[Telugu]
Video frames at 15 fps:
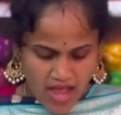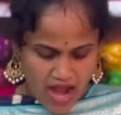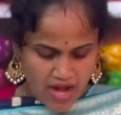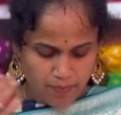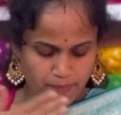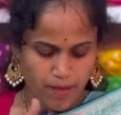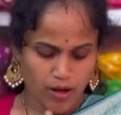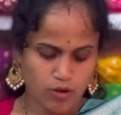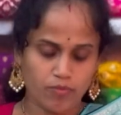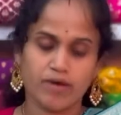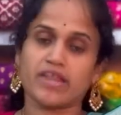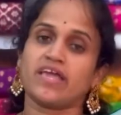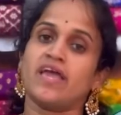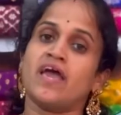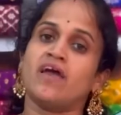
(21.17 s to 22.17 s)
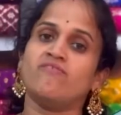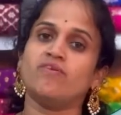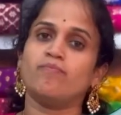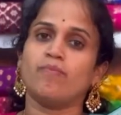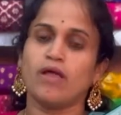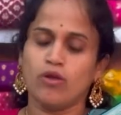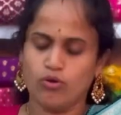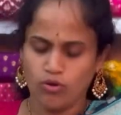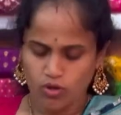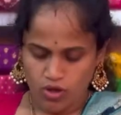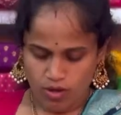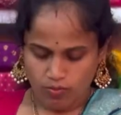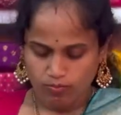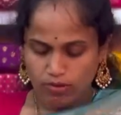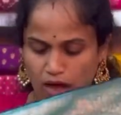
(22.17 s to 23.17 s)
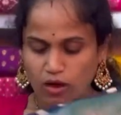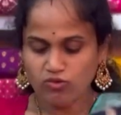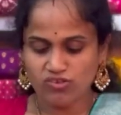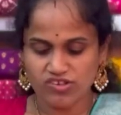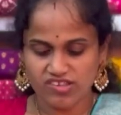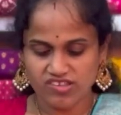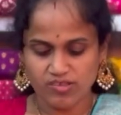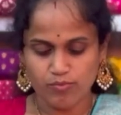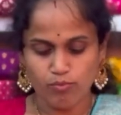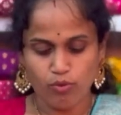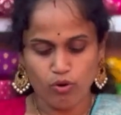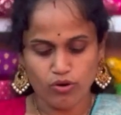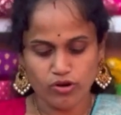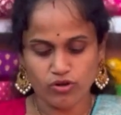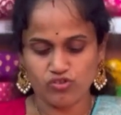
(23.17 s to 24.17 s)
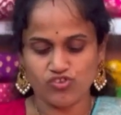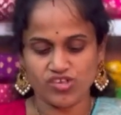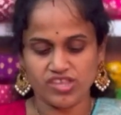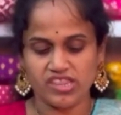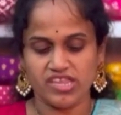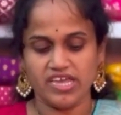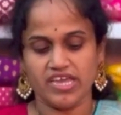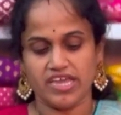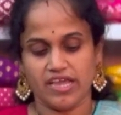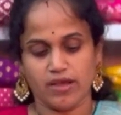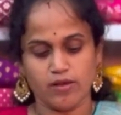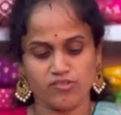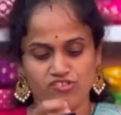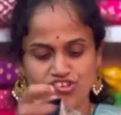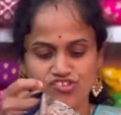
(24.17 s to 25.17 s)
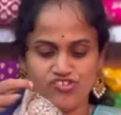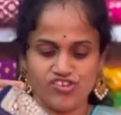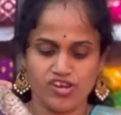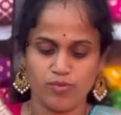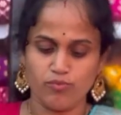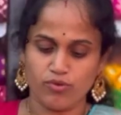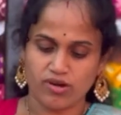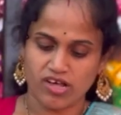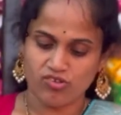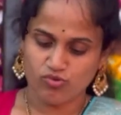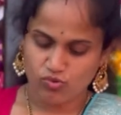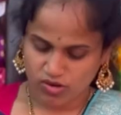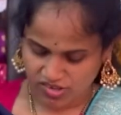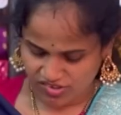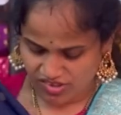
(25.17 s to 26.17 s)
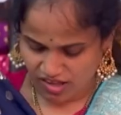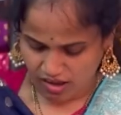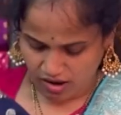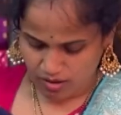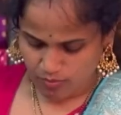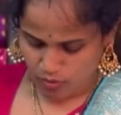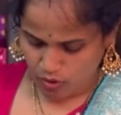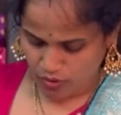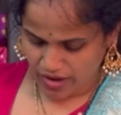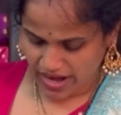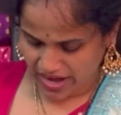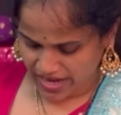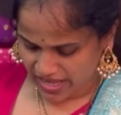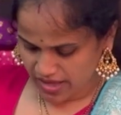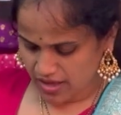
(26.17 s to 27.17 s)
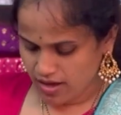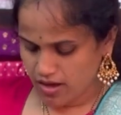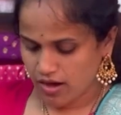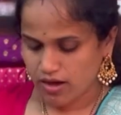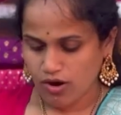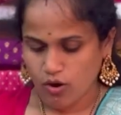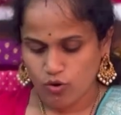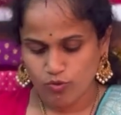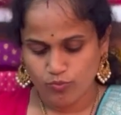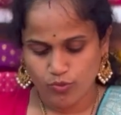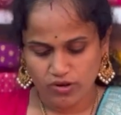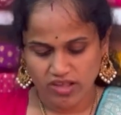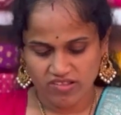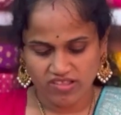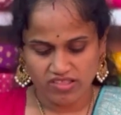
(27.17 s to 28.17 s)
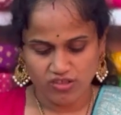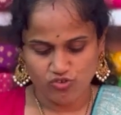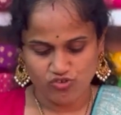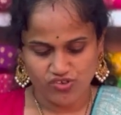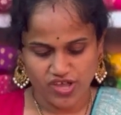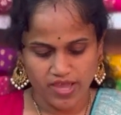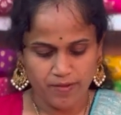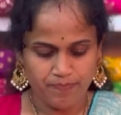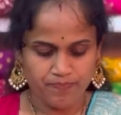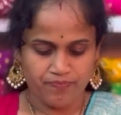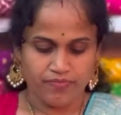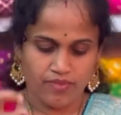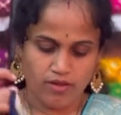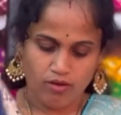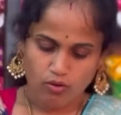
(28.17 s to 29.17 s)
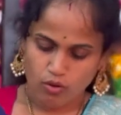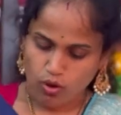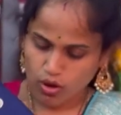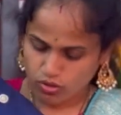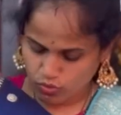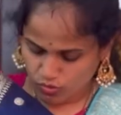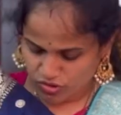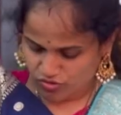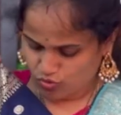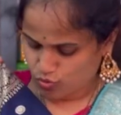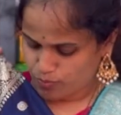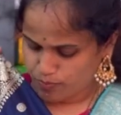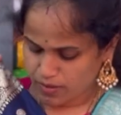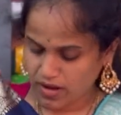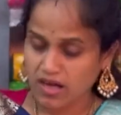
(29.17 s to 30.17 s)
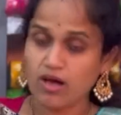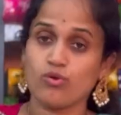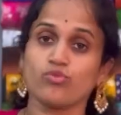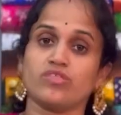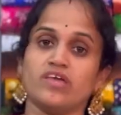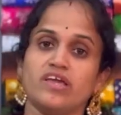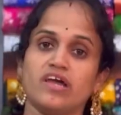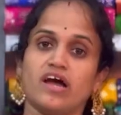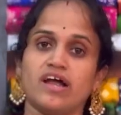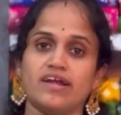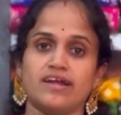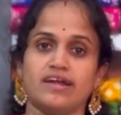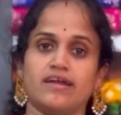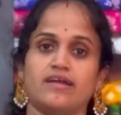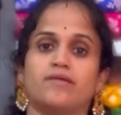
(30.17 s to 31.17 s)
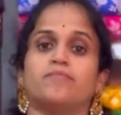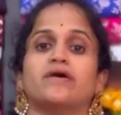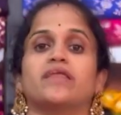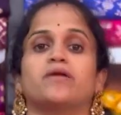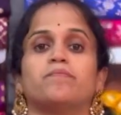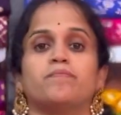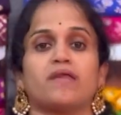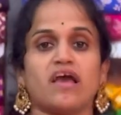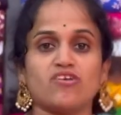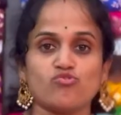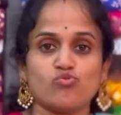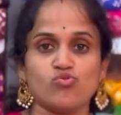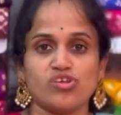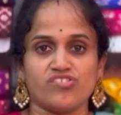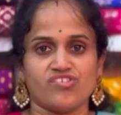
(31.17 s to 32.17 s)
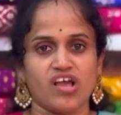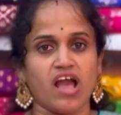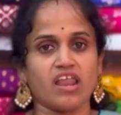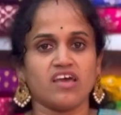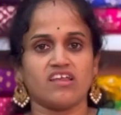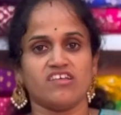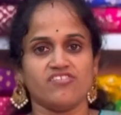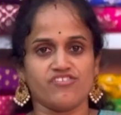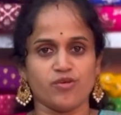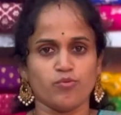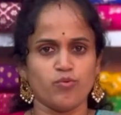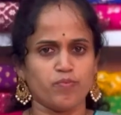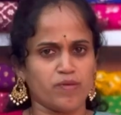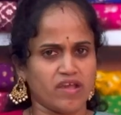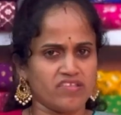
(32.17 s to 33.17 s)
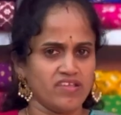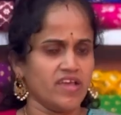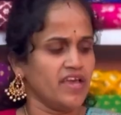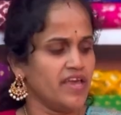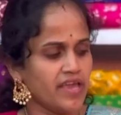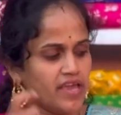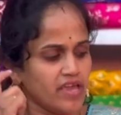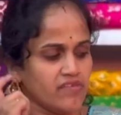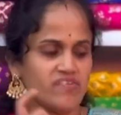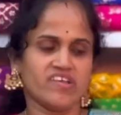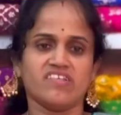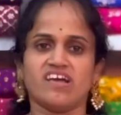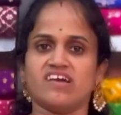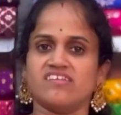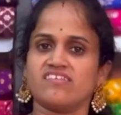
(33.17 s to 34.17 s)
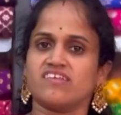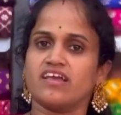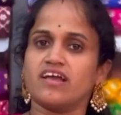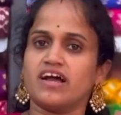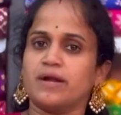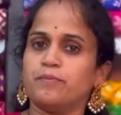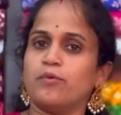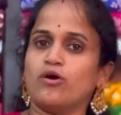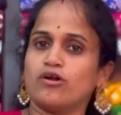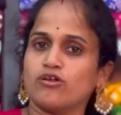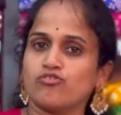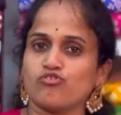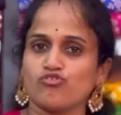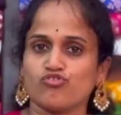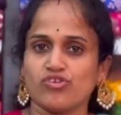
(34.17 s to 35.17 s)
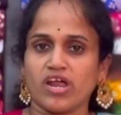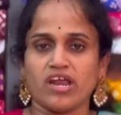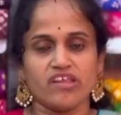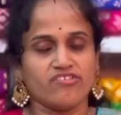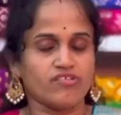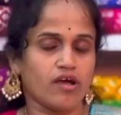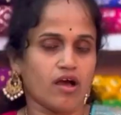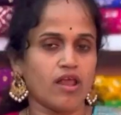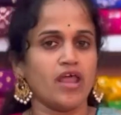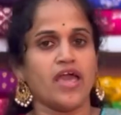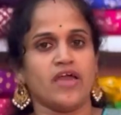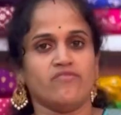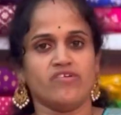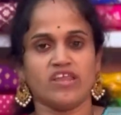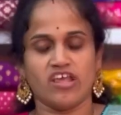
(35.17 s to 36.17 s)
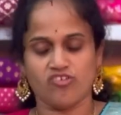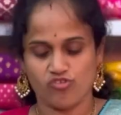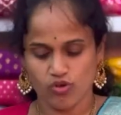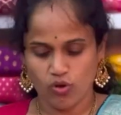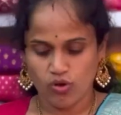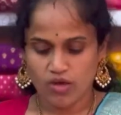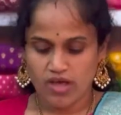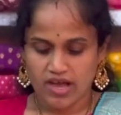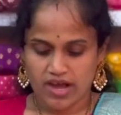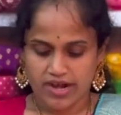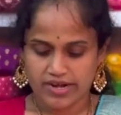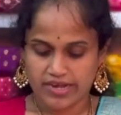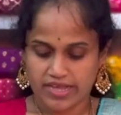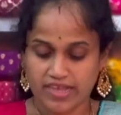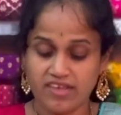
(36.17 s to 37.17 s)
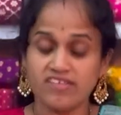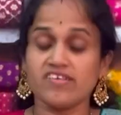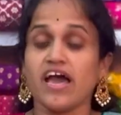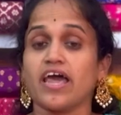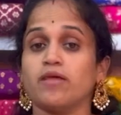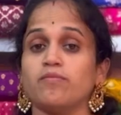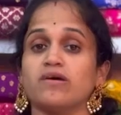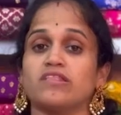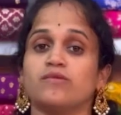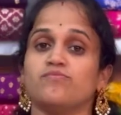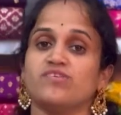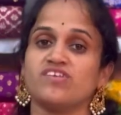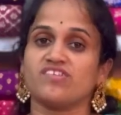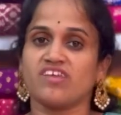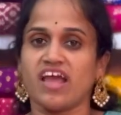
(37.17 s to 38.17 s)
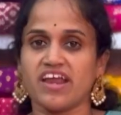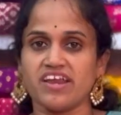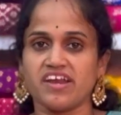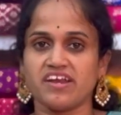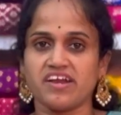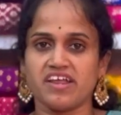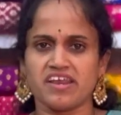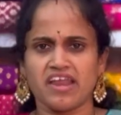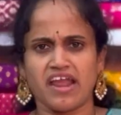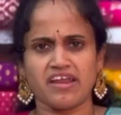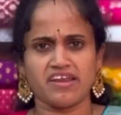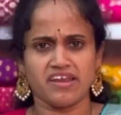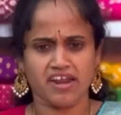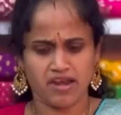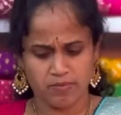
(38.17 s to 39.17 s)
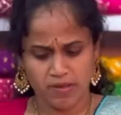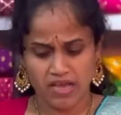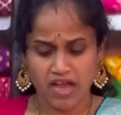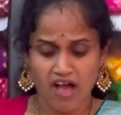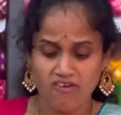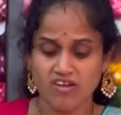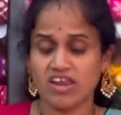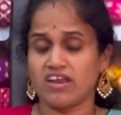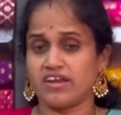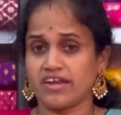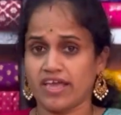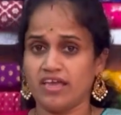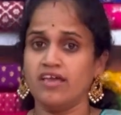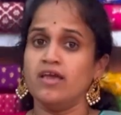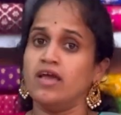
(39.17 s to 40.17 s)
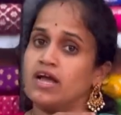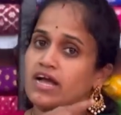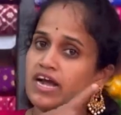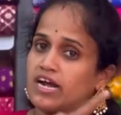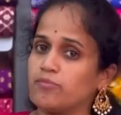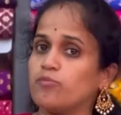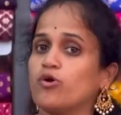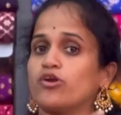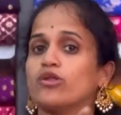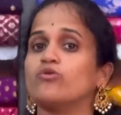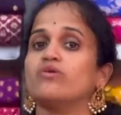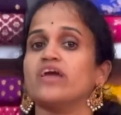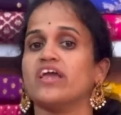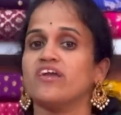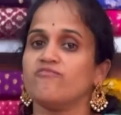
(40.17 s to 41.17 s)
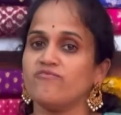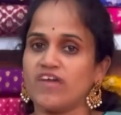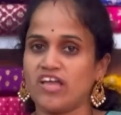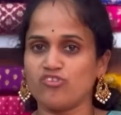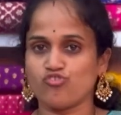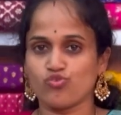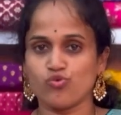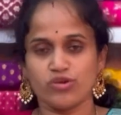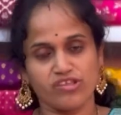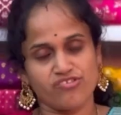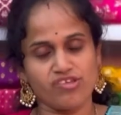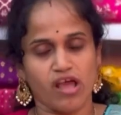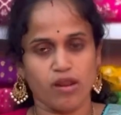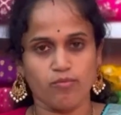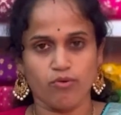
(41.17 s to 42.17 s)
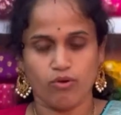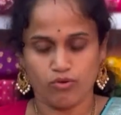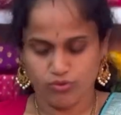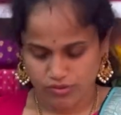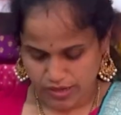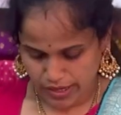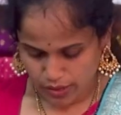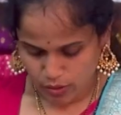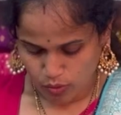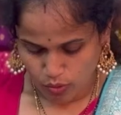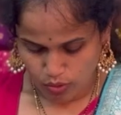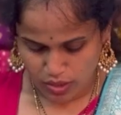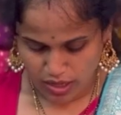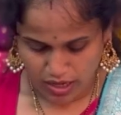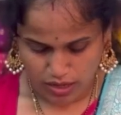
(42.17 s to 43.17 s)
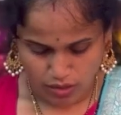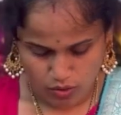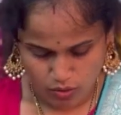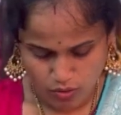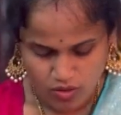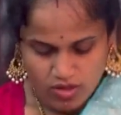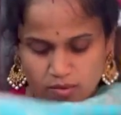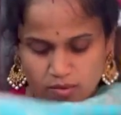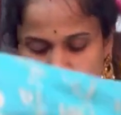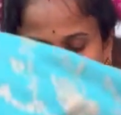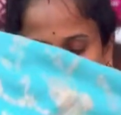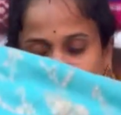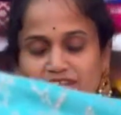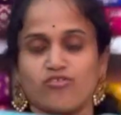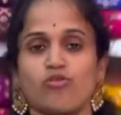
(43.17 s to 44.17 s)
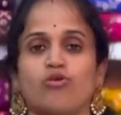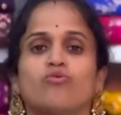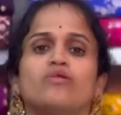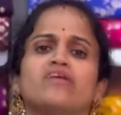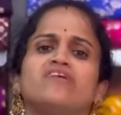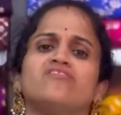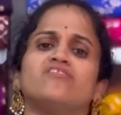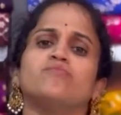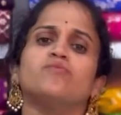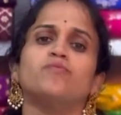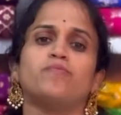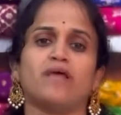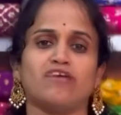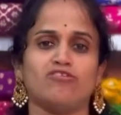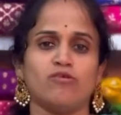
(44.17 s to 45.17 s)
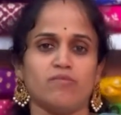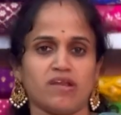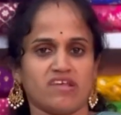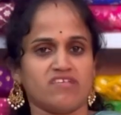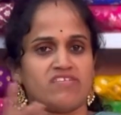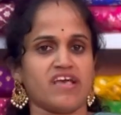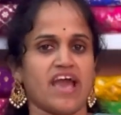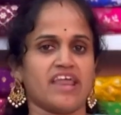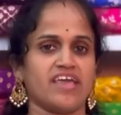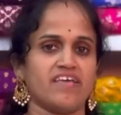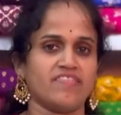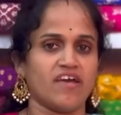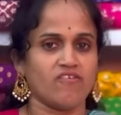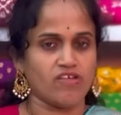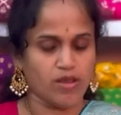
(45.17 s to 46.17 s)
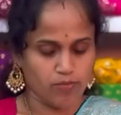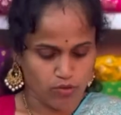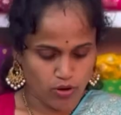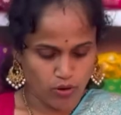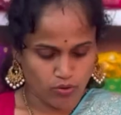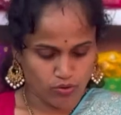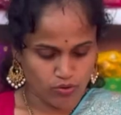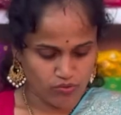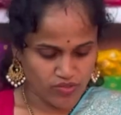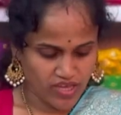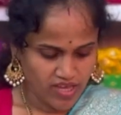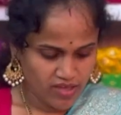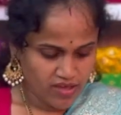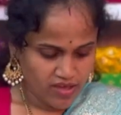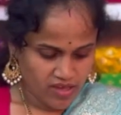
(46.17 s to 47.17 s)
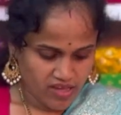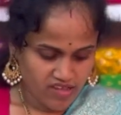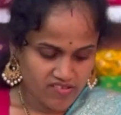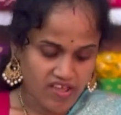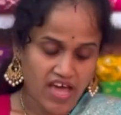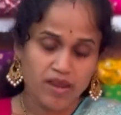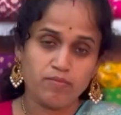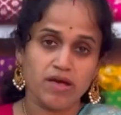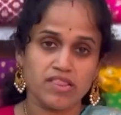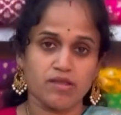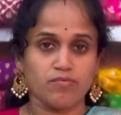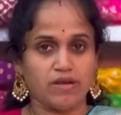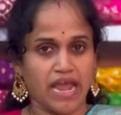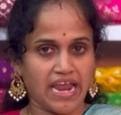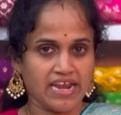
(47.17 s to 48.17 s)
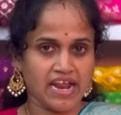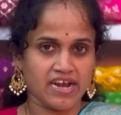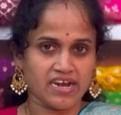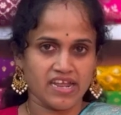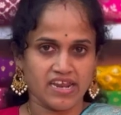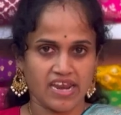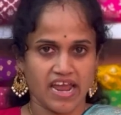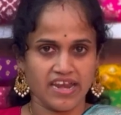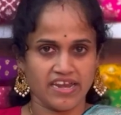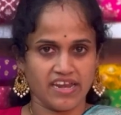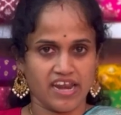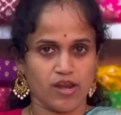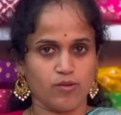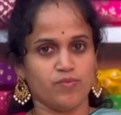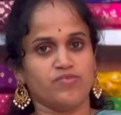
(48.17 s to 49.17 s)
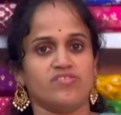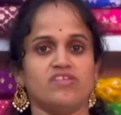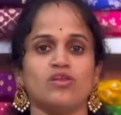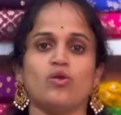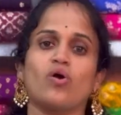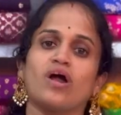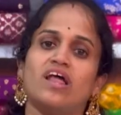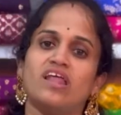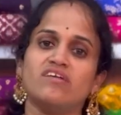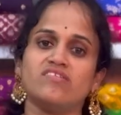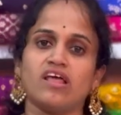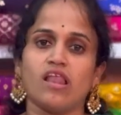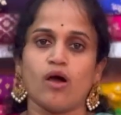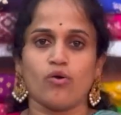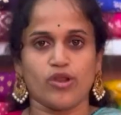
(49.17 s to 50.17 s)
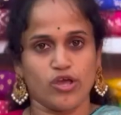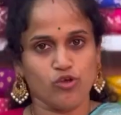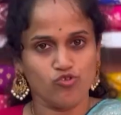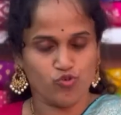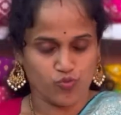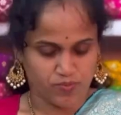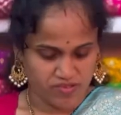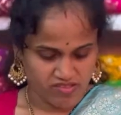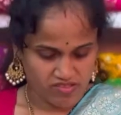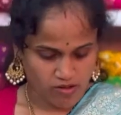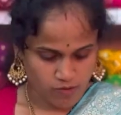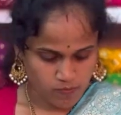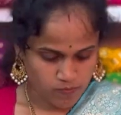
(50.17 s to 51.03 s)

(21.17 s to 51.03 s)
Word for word: అండ్ పళ్ళు మనకి హెవీ పళ్ళు బ్లౌజ్ వచ్చేసి బార్డర్ వచ్చింది ఇంకా చిన్న చిన్న బుటాస్ కూడా చాలా బాగున్నాయండి రౌండ్ బుటాస్ అయితే వచ్చాయి క్లాత్ కూడా సూపర్గా ఉంది అండ్ మనకి ప్రైస్ కూడా చాలా రీజనబుల్ ప్రైస్ ఇవే శారీస్కి కట్ బార్డర్స్ వస్తున్నాయండి చాలా హెవీ రేంజ్లో అండ్ ఈ శారీ మాత్రం జస్ట్ నైన్ హండ్రెడ్ అండ్ నైంటీ నైన్ మీకు కావాలంటే కట్ బార్డర్ కూడా వేయించుకుంటే చాలా బాగుంటుందండి గోల్డ్ కలర్లో ప్రైస్లో రీజనబుల్ ప్రైస్లో మనకి శారీ అయితే అవైలబుల్లో ఉంటుంది ఈ శారీ మాత్రం నైన్ హండ్రెడ్ అండ్ నైన్టీ నైన్ రూపీస్ దీనిలో కలర్స్ ఎలా ఉన్నాయో చూపిస్తాం